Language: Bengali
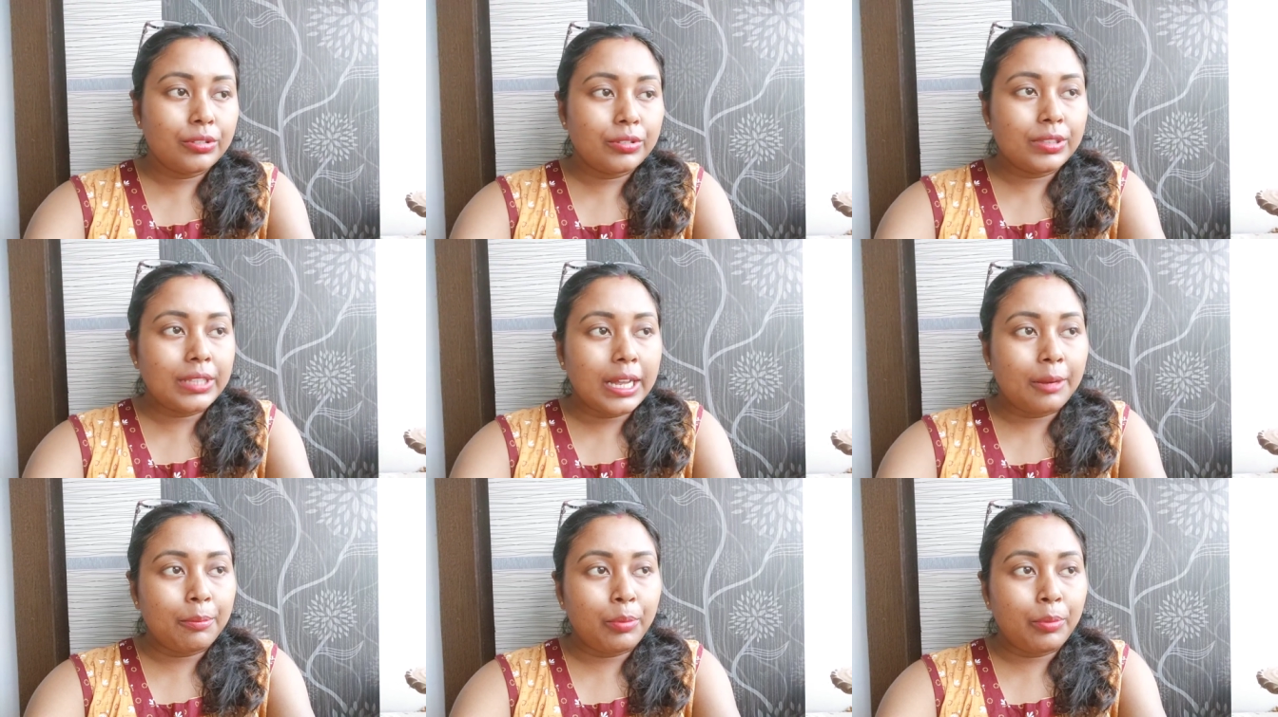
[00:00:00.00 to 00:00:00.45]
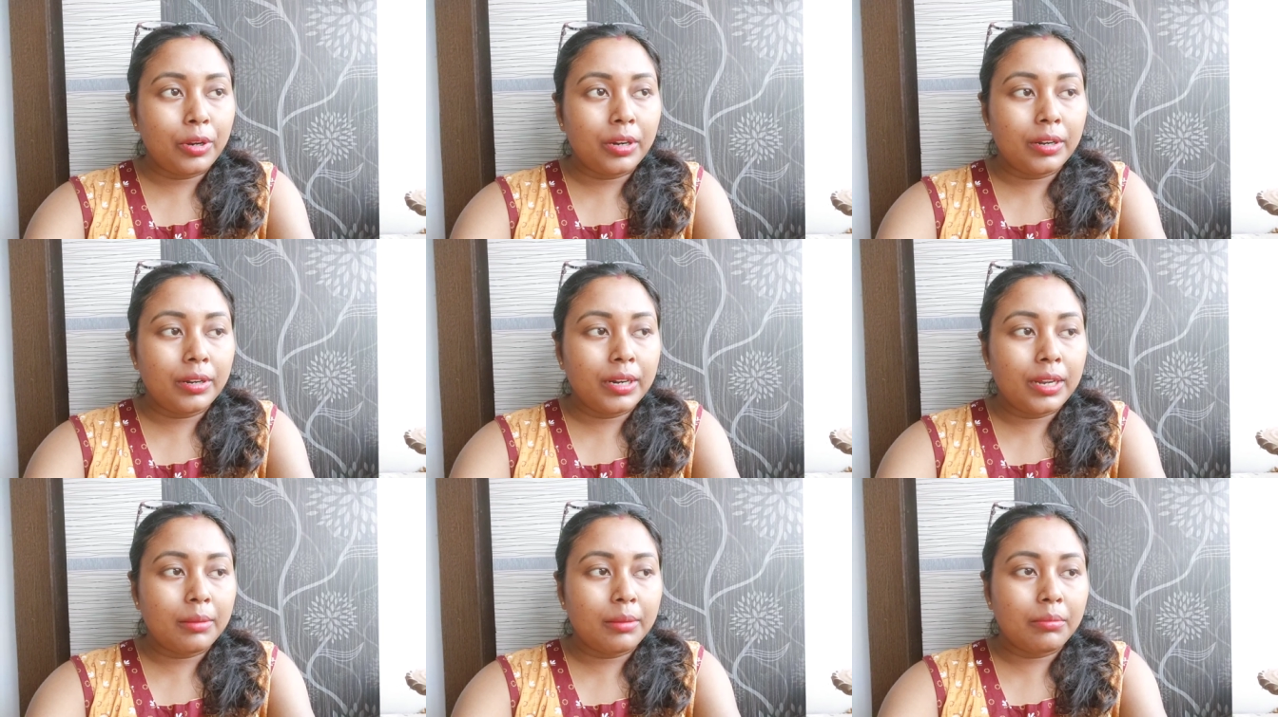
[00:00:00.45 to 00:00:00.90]
তো
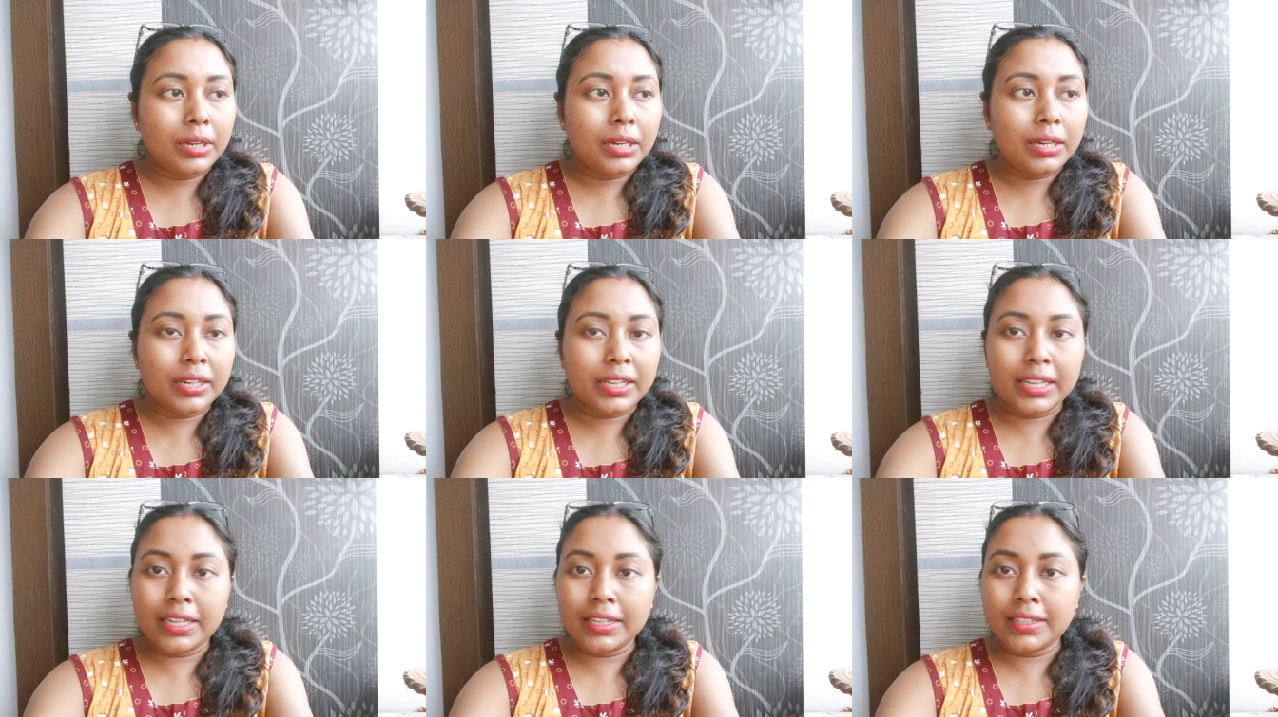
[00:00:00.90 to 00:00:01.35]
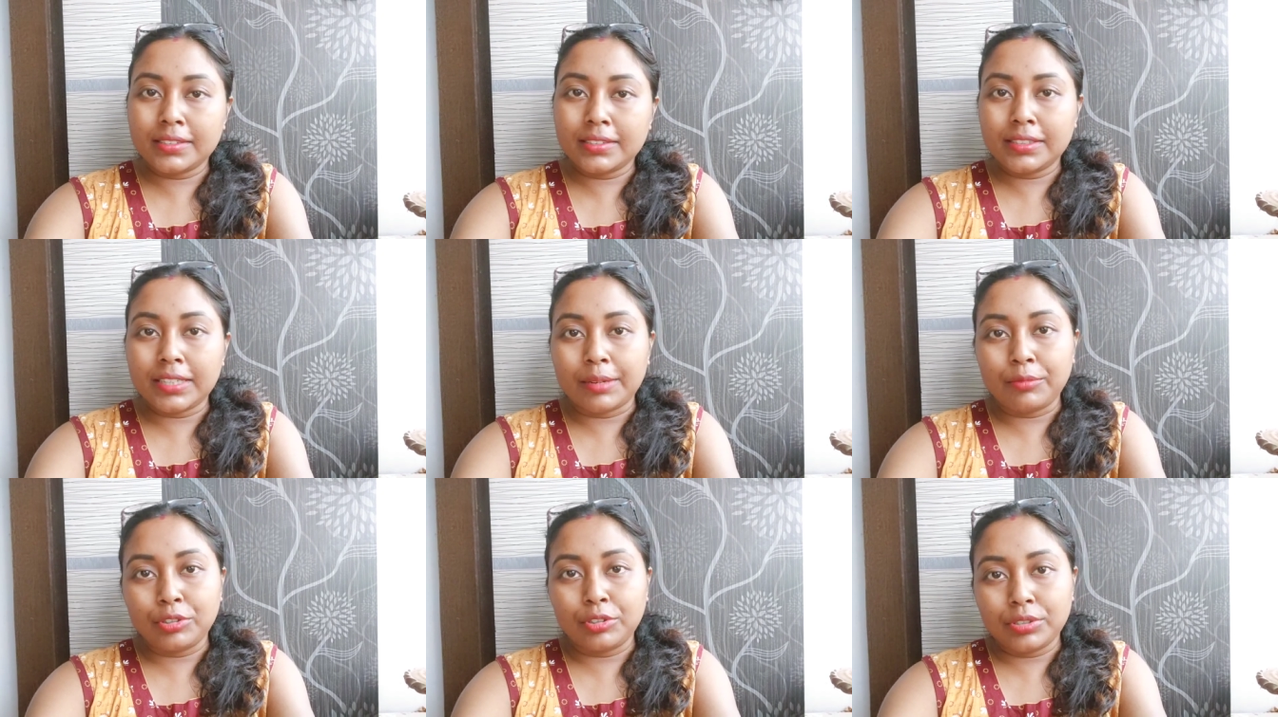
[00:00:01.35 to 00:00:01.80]
তারপর আমাকে
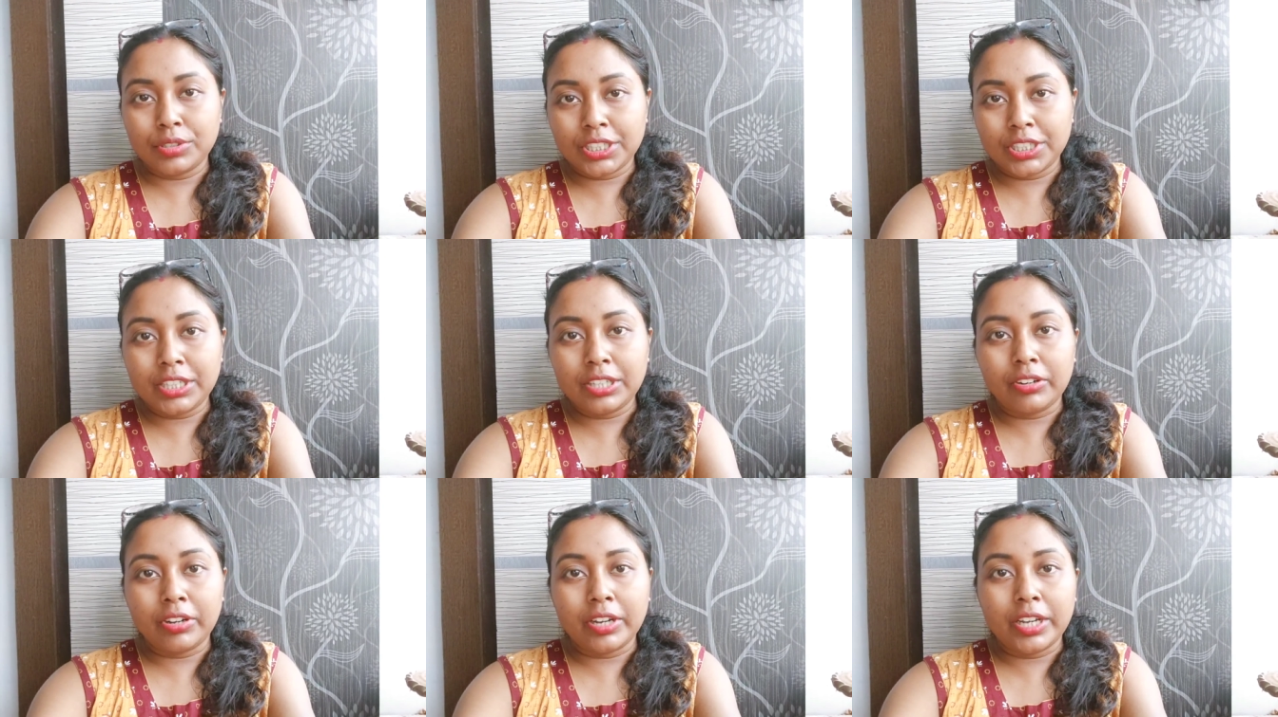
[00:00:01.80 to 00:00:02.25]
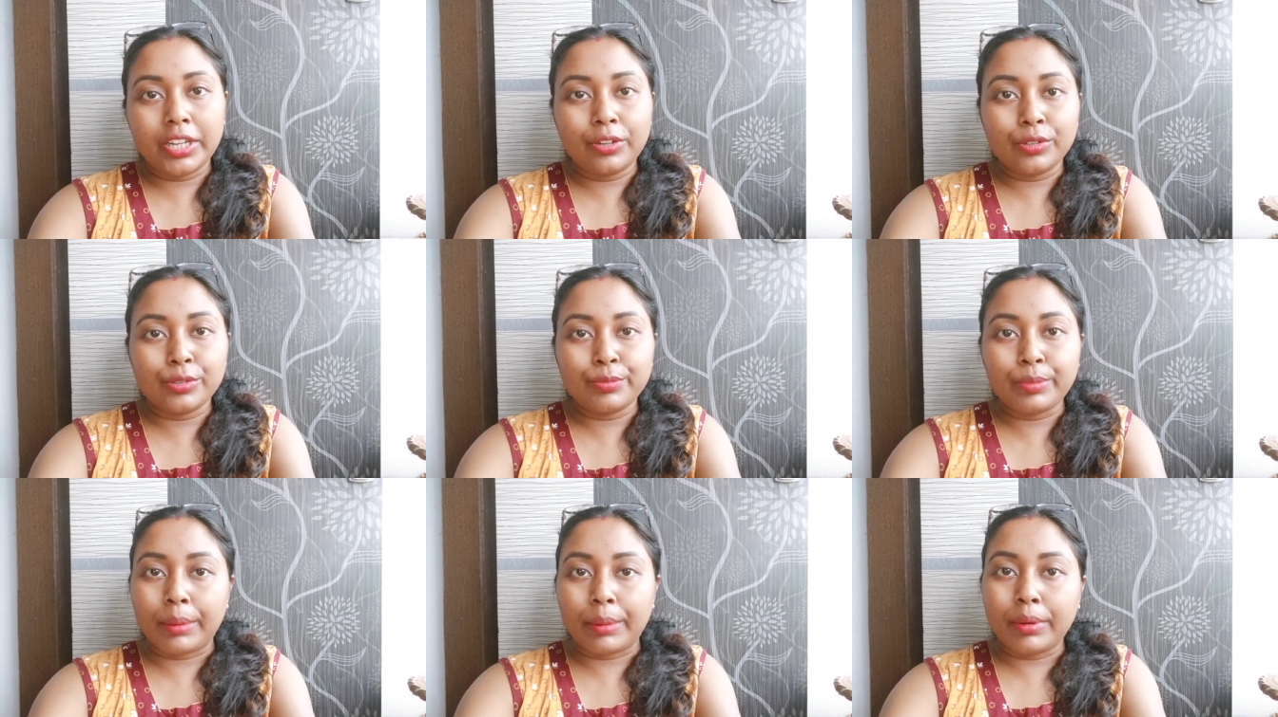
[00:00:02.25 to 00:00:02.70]
যেমন যেতে হয়
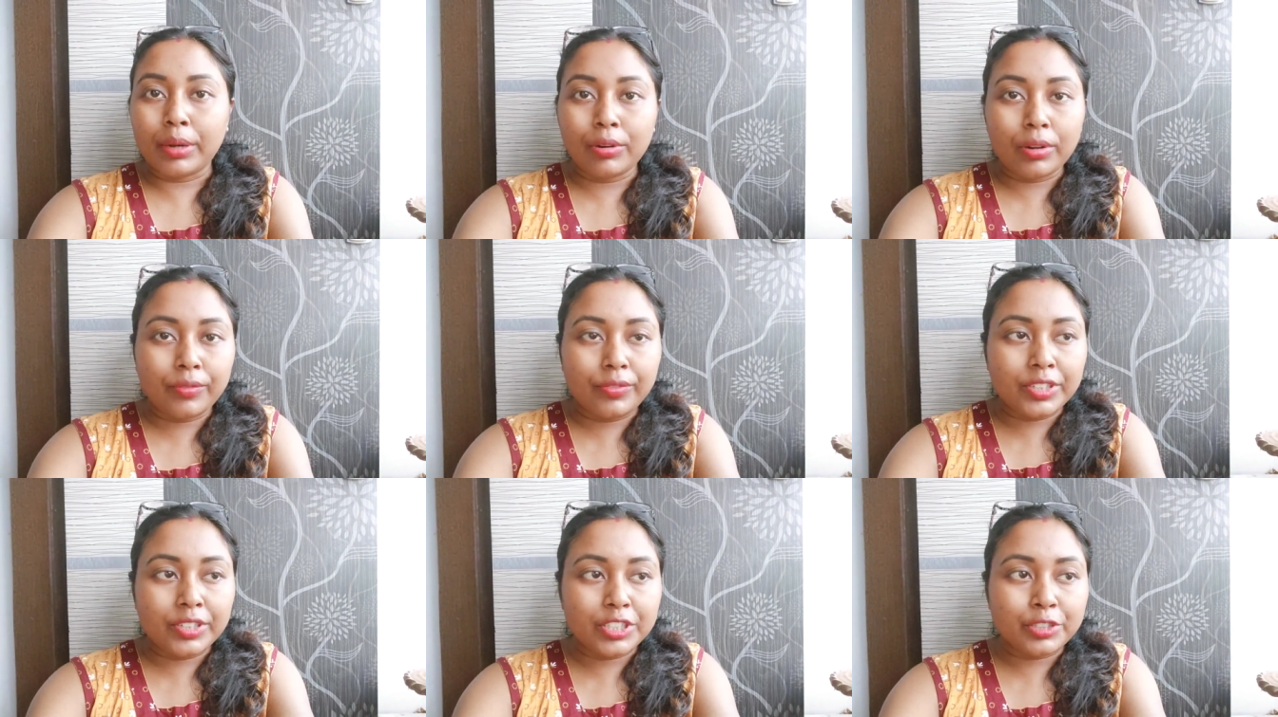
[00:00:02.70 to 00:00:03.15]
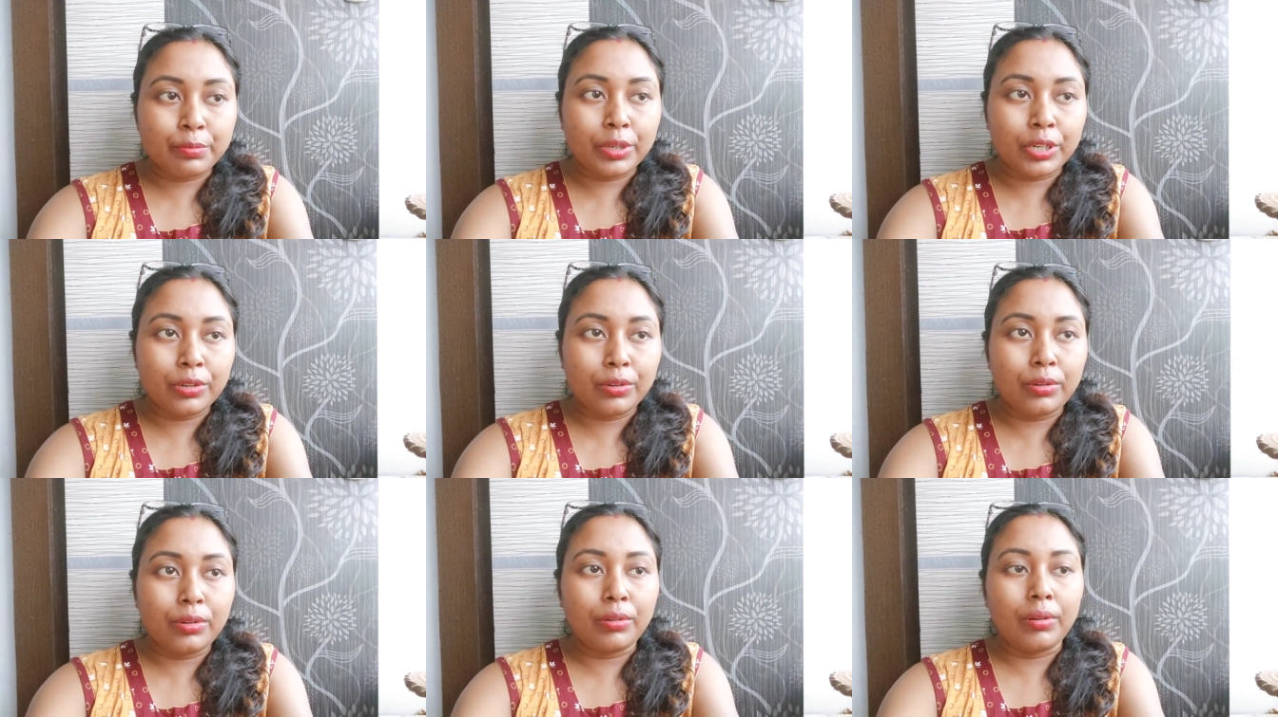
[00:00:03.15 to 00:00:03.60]
ওর বাবাও অফিস
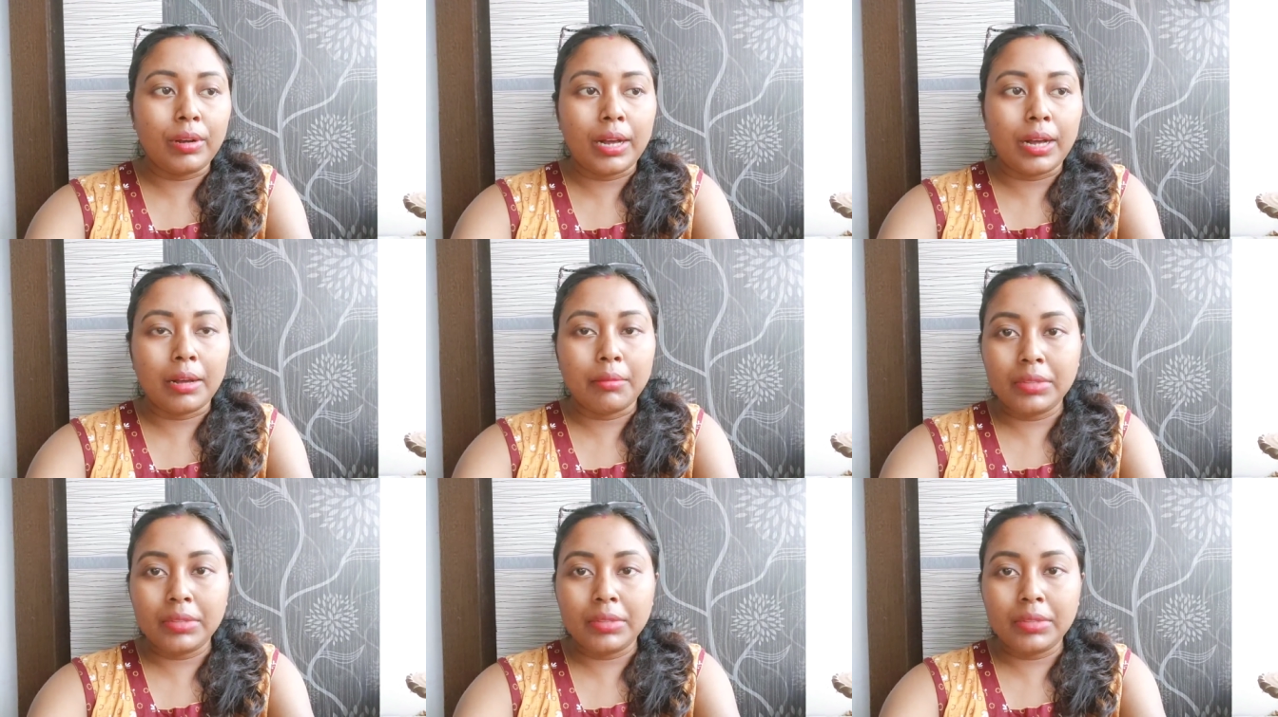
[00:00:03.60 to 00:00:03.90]
বেরোলো